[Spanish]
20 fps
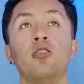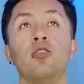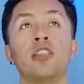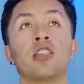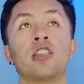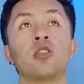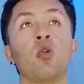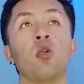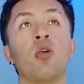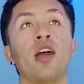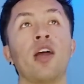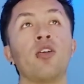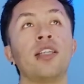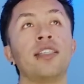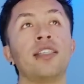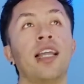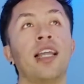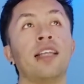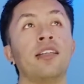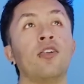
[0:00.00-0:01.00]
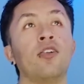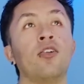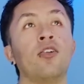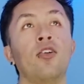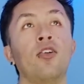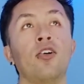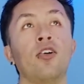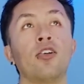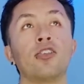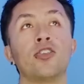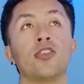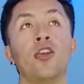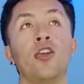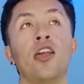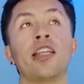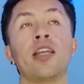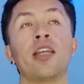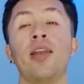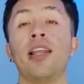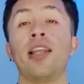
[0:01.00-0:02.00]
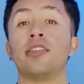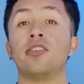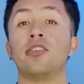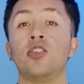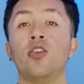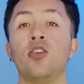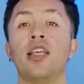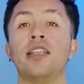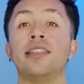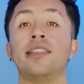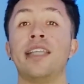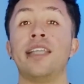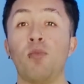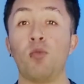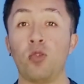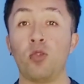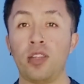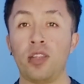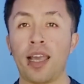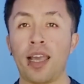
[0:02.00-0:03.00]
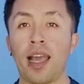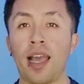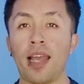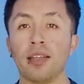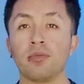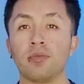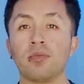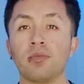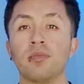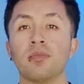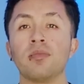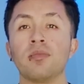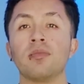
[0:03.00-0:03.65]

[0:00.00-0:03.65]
Los tres jugadores de la tricolor son las revelaciones del Mundial.